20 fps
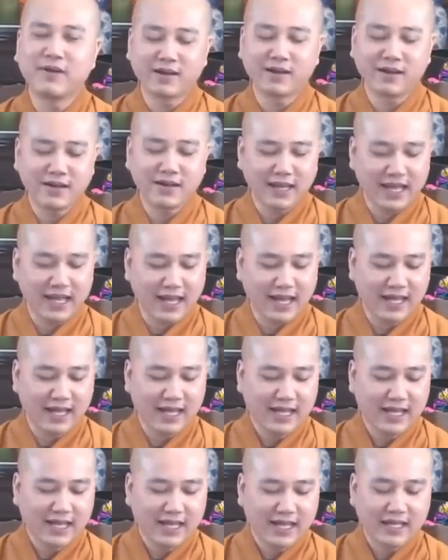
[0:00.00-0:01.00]
á, là
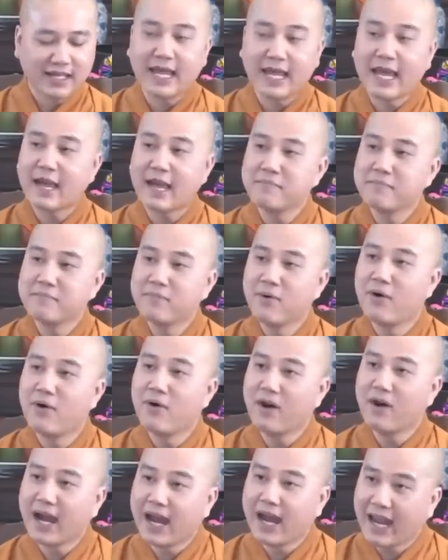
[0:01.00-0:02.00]
nam
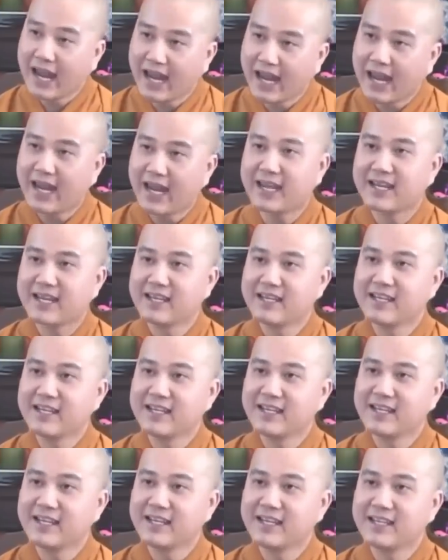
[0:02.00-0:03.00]
mô a
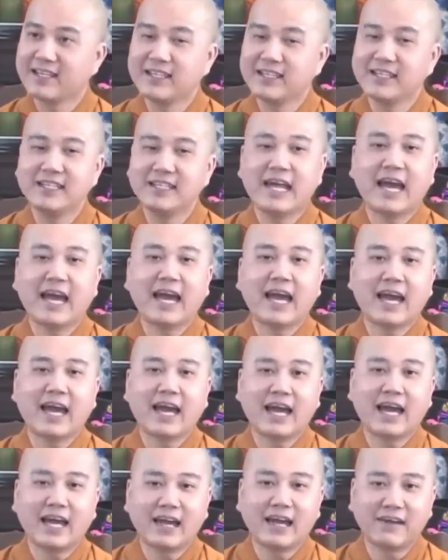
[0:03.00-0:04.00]
di
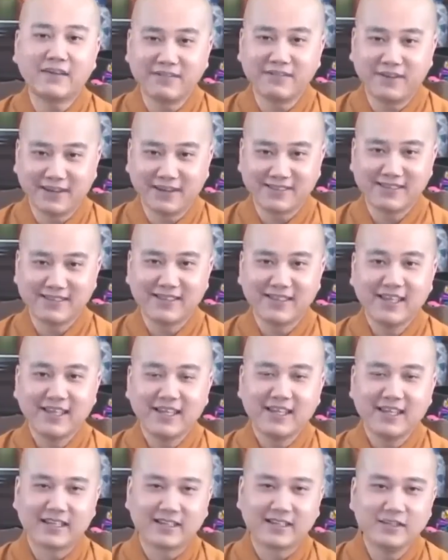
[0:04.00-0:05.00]
đà phật
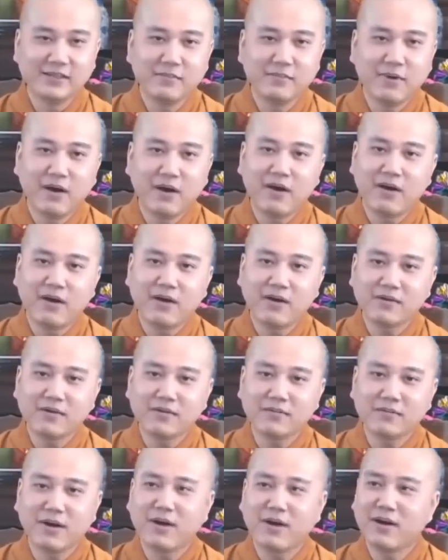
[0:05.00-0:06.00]
là cứ
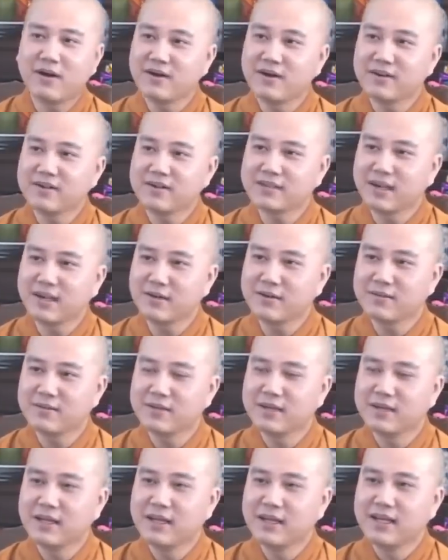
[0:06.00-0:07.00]
bon bon khóc
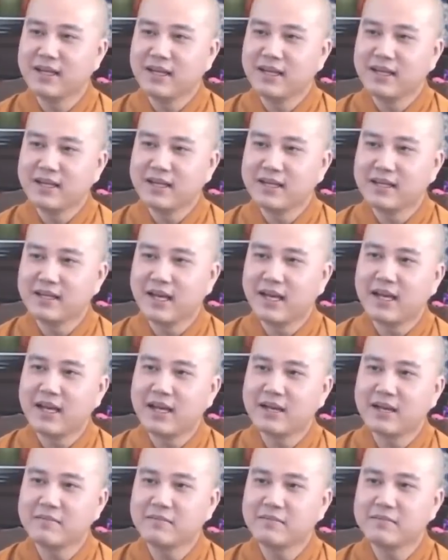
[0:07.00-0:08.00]

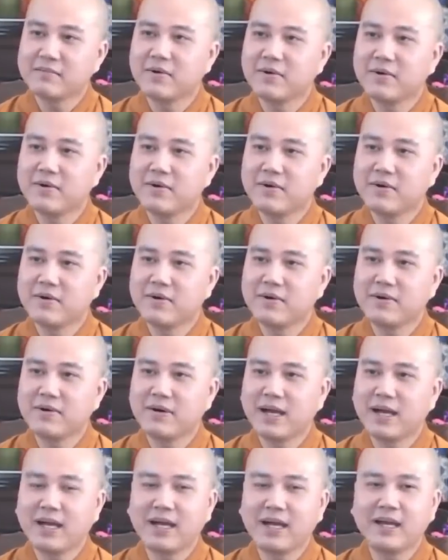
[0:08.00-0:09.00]
nam mô
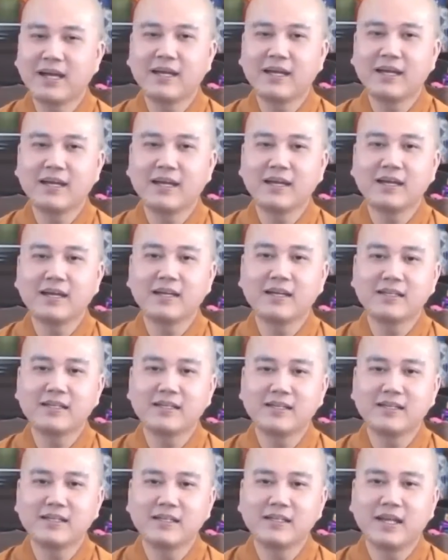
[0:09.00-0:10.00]
a
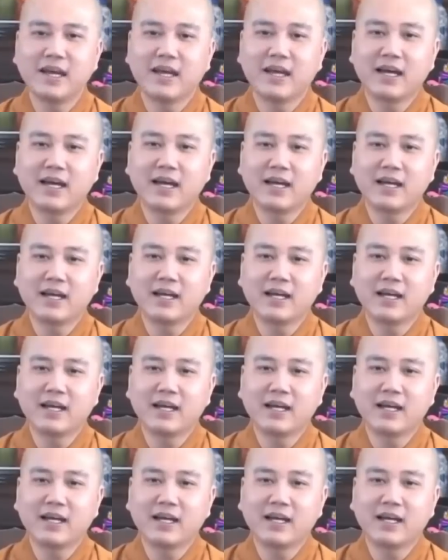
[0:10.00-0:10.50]
di đà